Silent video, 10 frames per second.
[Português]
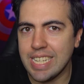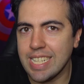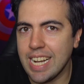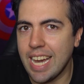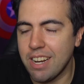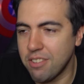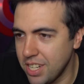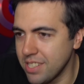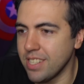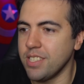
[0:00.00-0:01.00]
nessa cara no
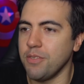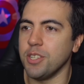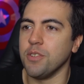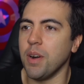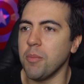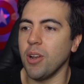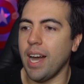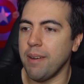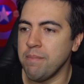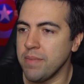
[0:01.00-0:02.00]
início desse vídeo. Vamos
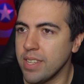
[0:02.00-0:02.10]
lá.